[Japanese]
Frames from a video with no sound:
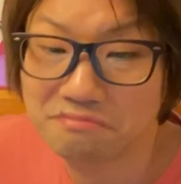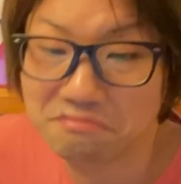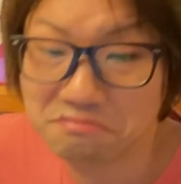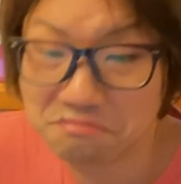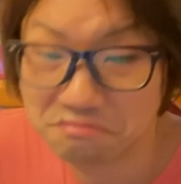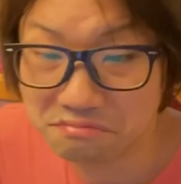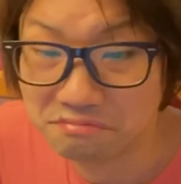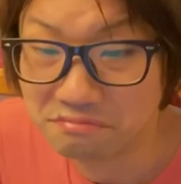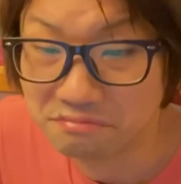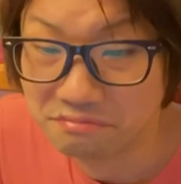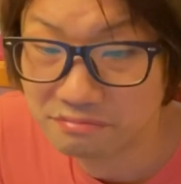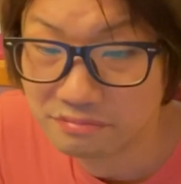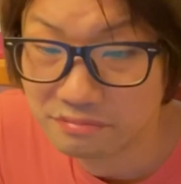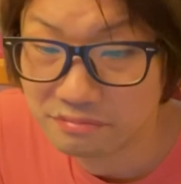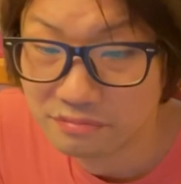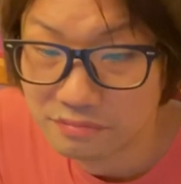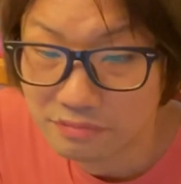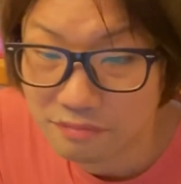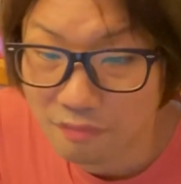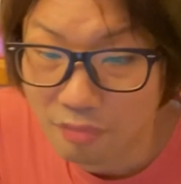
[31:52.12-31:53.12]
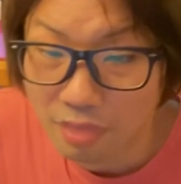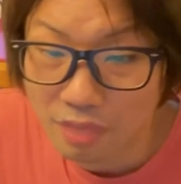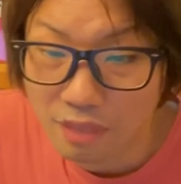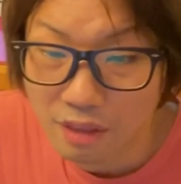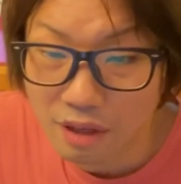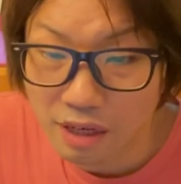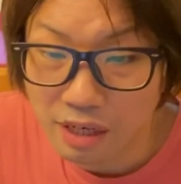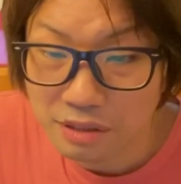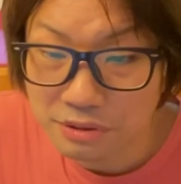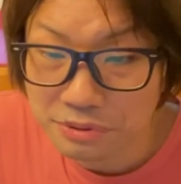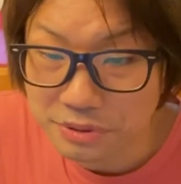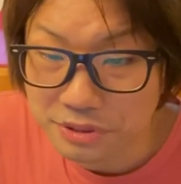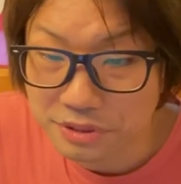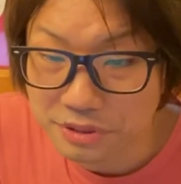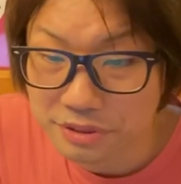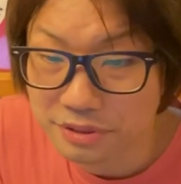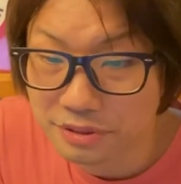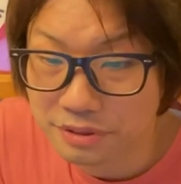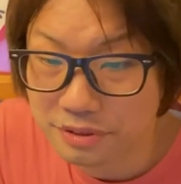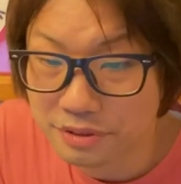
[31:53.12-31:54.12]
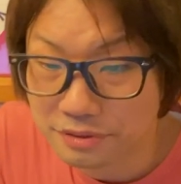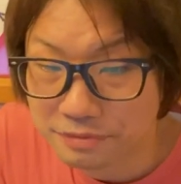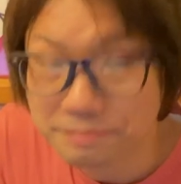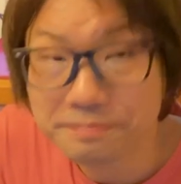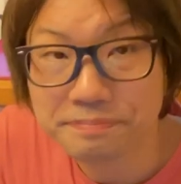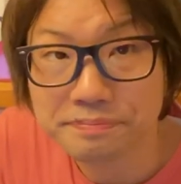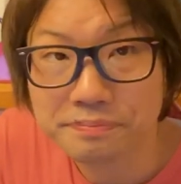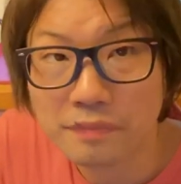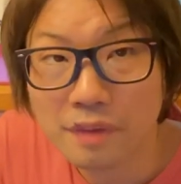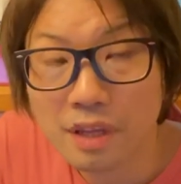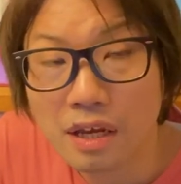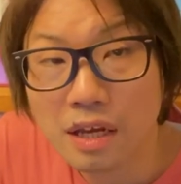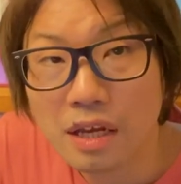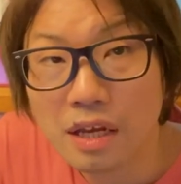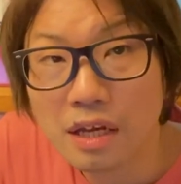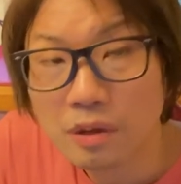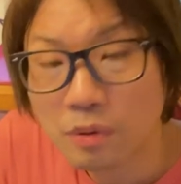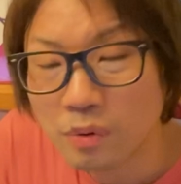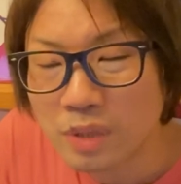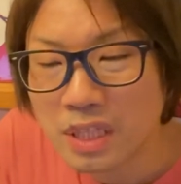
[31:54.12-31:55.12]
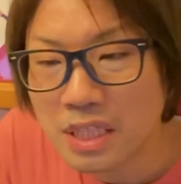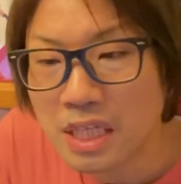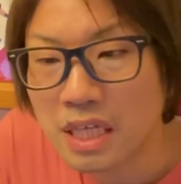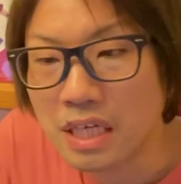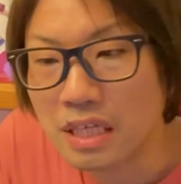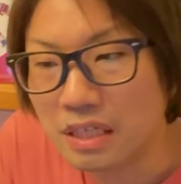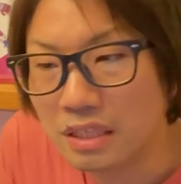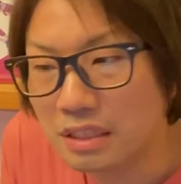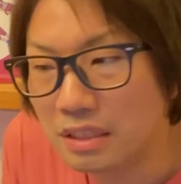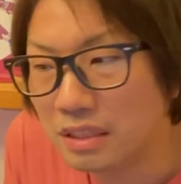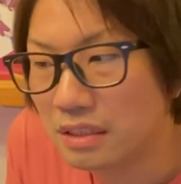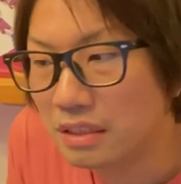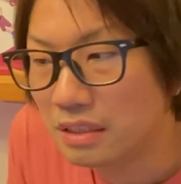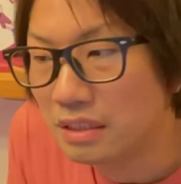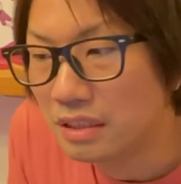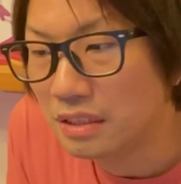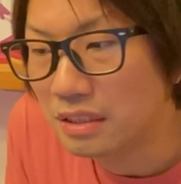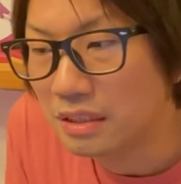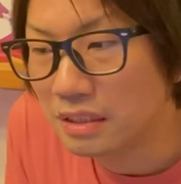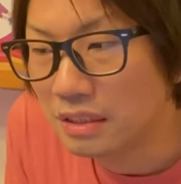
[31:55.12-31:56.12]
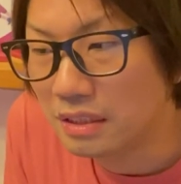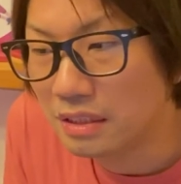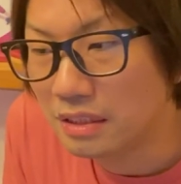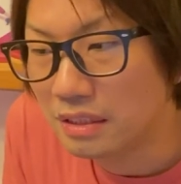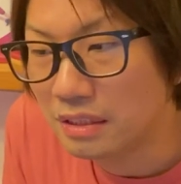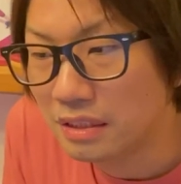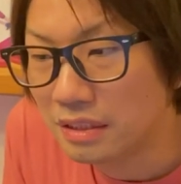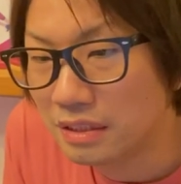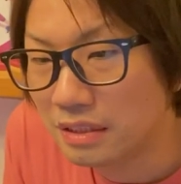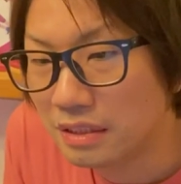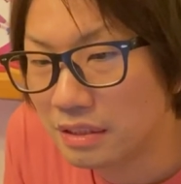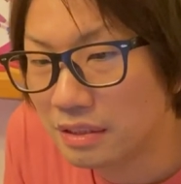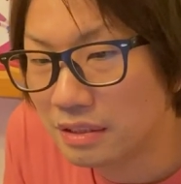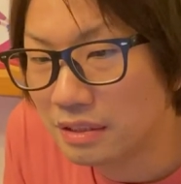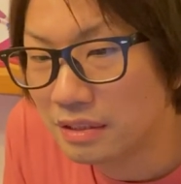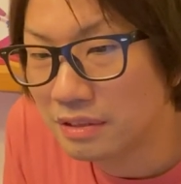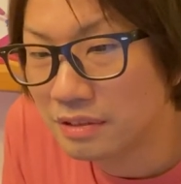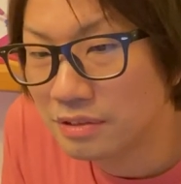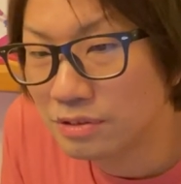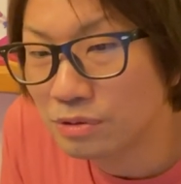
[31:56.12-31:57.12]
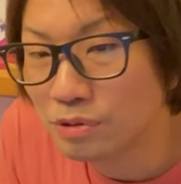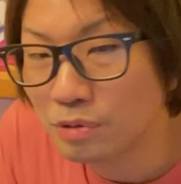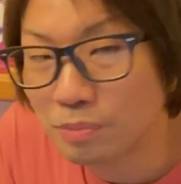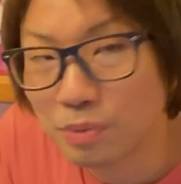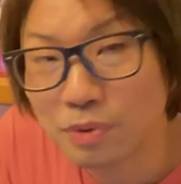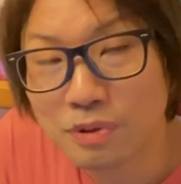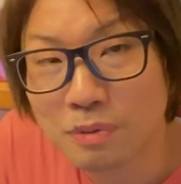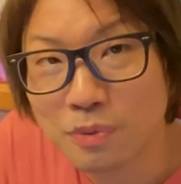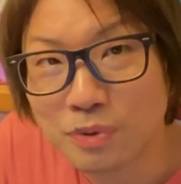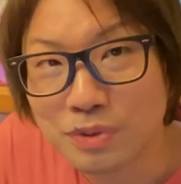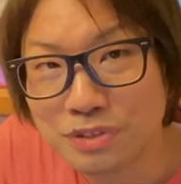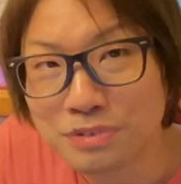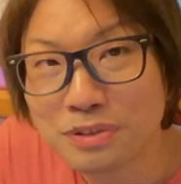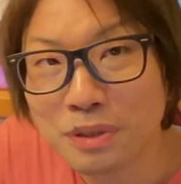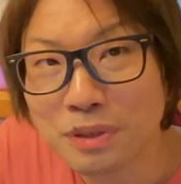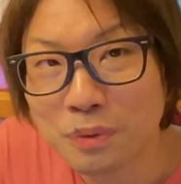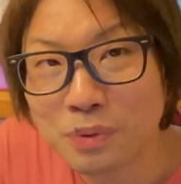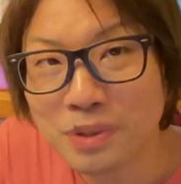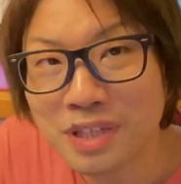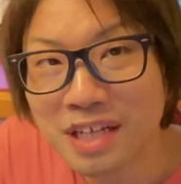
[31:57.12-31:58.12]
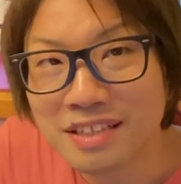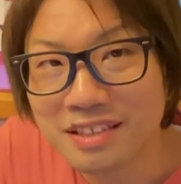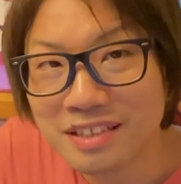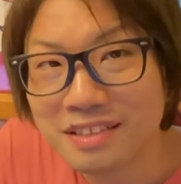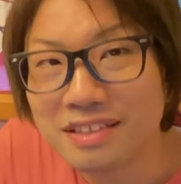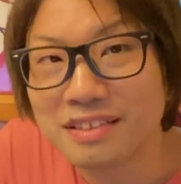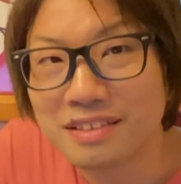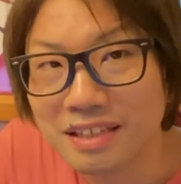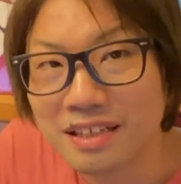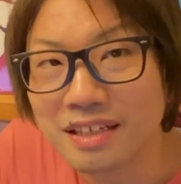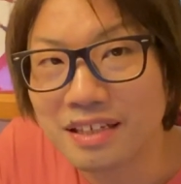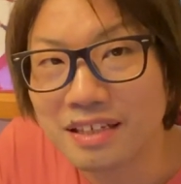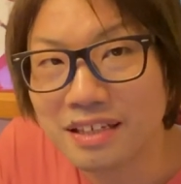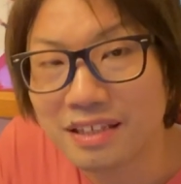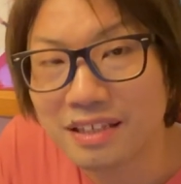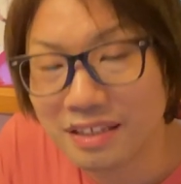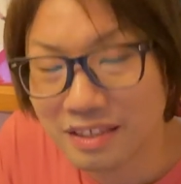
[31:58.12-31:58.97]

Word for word: うん。ありがとうございます。これね、えー、ちょっと僕はもう実は答え出てて、